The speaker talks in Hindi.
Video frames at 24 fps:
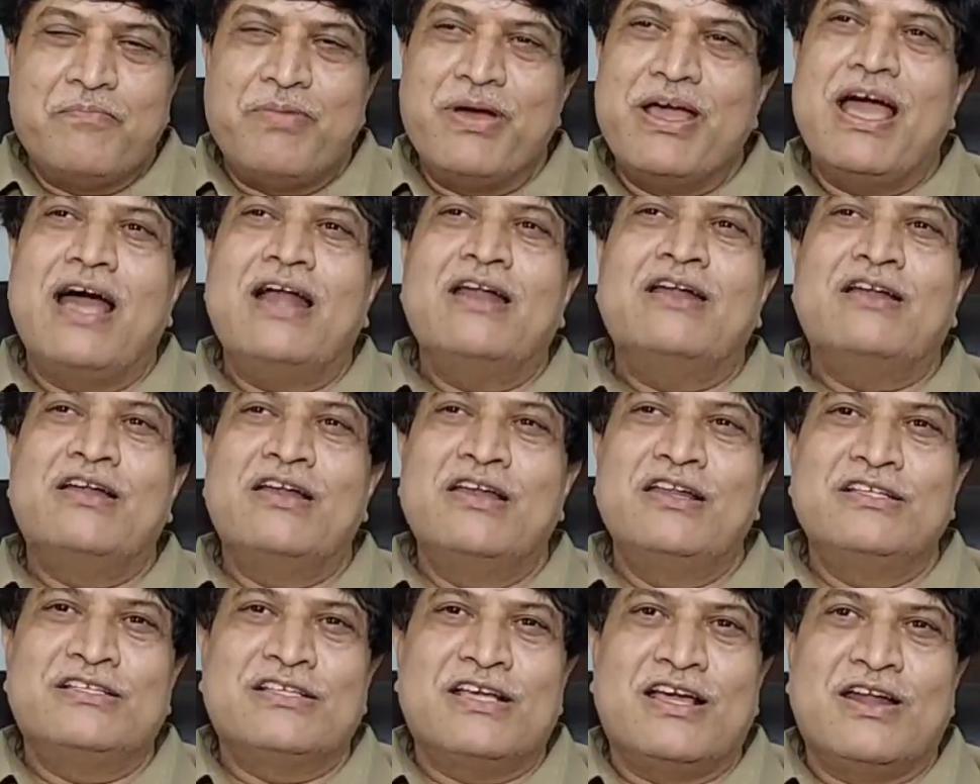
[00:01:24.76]
बयान
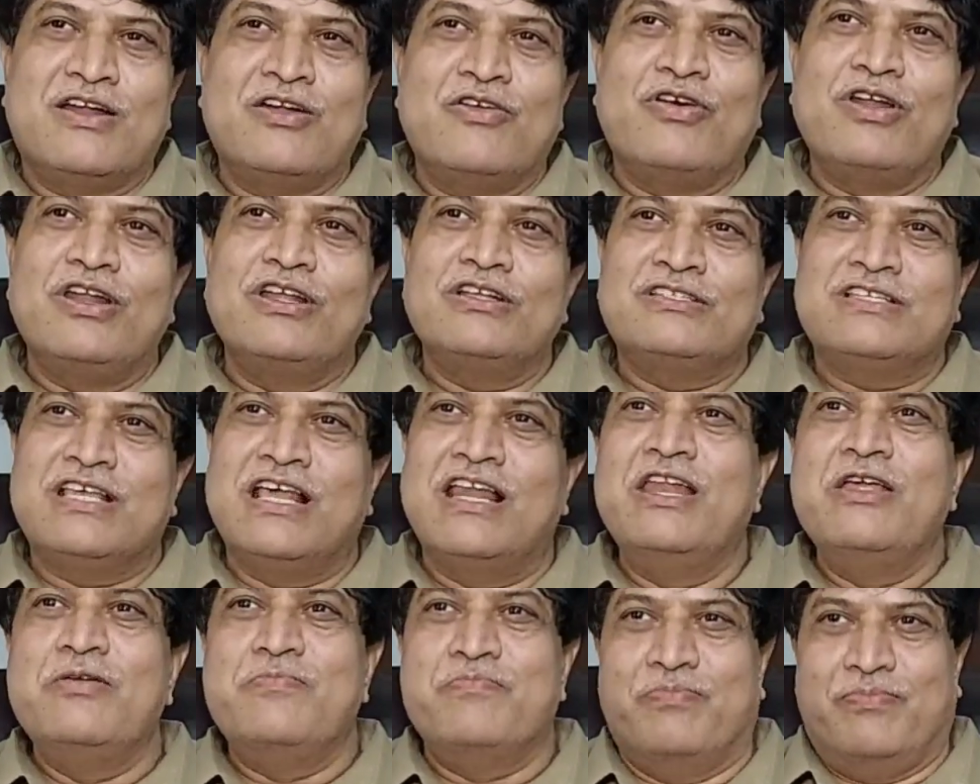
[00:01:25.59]
रिलीज करने वाले
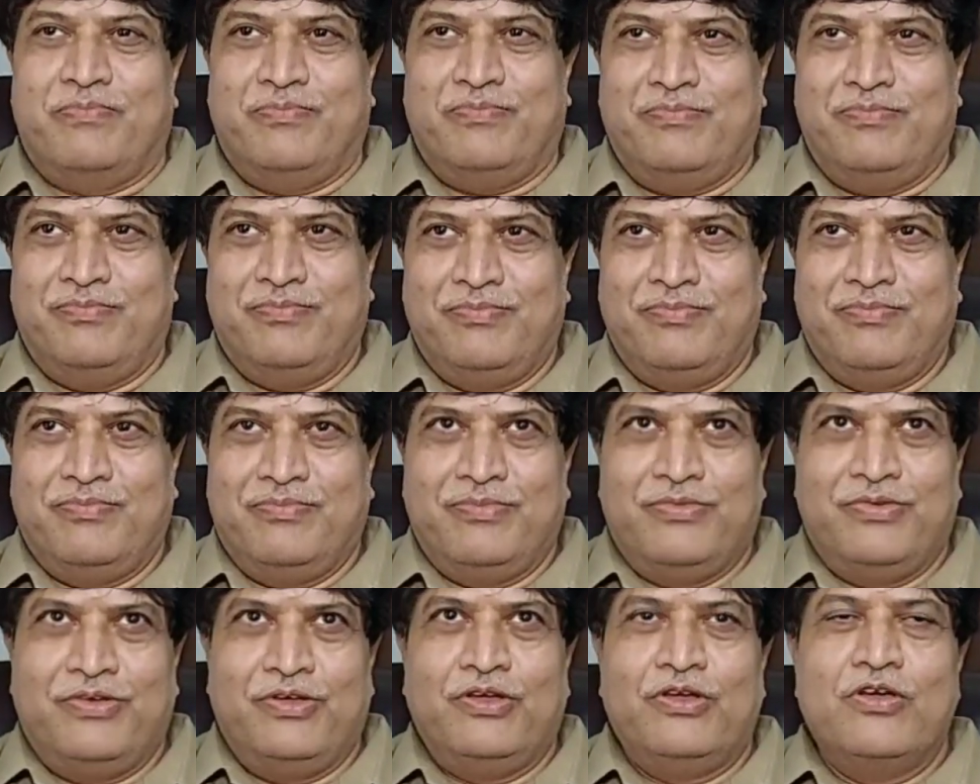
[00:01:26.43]
सलीम
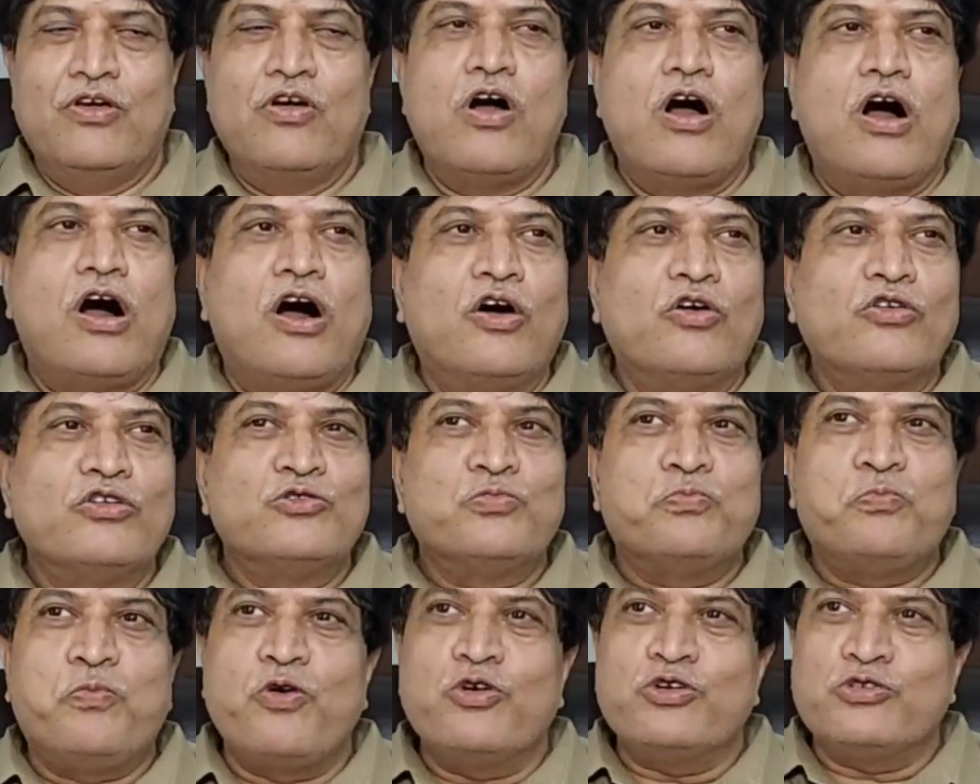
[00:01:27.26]
और
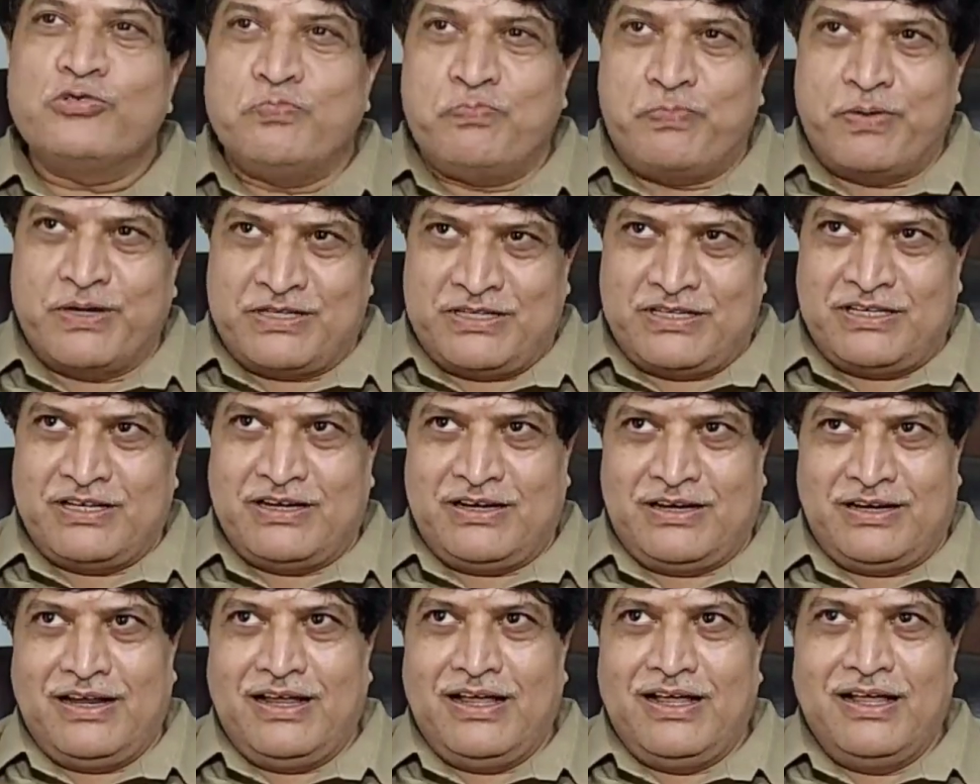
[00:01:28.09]
स्पोक्स
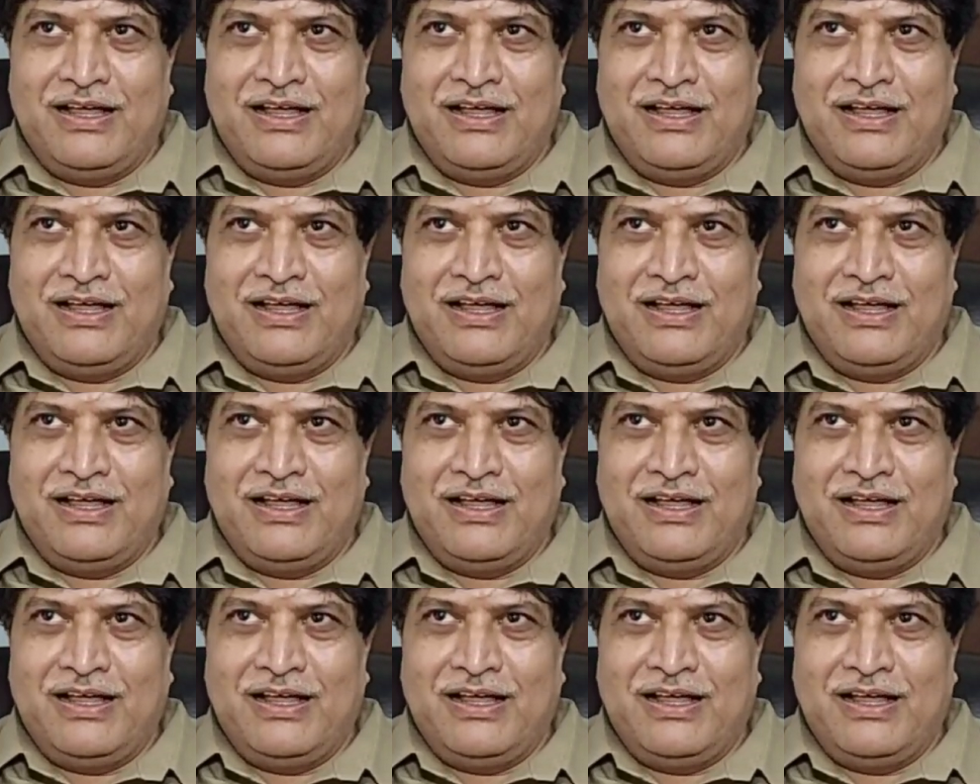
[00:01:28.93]
पर्सन